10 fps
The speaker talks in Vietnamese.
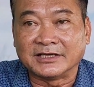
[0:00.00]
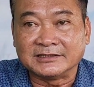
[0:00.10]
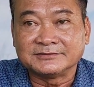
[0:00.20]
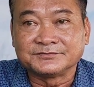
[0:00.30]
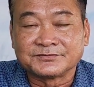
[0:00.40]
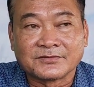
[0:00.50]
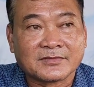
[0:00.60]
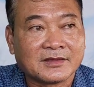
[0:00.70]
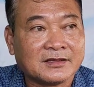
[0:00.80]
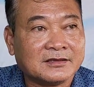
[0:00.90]
Vĩ
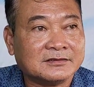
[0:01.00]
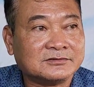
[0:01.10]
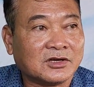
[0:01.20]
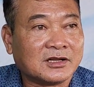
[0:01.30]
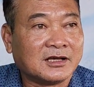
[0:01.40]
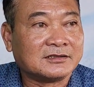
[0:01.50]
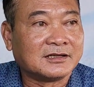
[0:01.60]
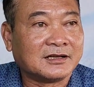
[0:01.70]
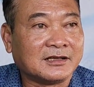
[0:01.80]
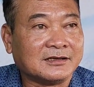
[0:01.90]
dạ cho nên
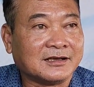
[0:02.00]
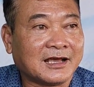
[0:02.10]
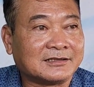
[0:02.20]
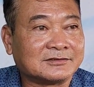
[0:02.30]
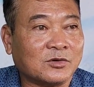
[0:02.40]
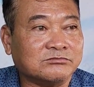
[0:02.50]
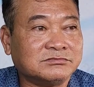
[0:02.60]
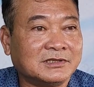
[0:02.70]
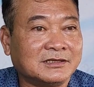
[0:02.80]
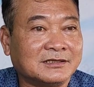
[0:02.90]
là anh
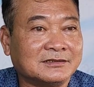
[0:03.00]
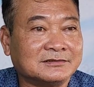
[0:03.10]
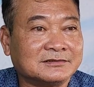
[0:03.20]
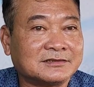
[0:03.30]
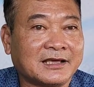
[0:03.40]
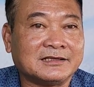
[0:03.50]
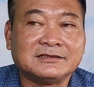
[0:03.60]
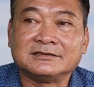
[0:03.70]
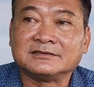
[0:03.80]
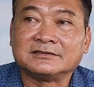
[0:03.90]
cũng ờ,
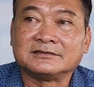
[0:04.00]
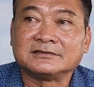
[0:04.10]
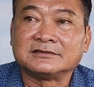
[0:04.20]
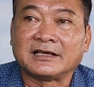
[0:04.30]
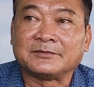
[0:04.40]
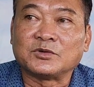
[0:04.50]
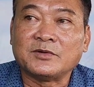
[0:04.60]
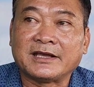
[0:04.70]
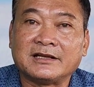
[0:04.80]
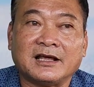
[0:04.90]
thấy ờ, em
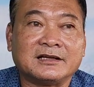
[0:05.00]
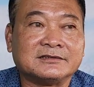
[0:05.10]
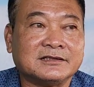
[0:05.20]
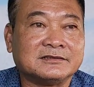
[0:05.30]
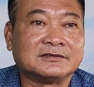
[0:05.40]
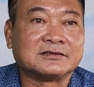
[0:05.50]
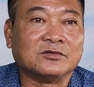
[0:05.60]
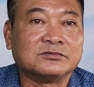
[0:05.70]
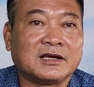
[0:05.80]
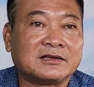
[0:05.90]
cũng hay lên
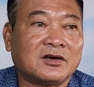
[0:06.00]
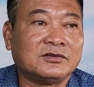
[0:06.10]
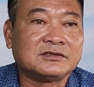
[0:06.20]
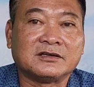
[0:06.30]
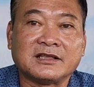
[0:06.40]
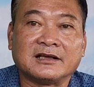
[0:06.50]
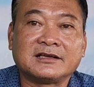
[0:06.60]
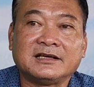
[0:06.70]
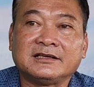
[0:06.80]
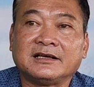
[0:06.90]
cũng kết nối cho những
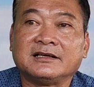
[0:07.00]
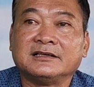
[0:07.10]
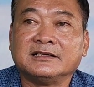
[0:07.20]
cái ờ,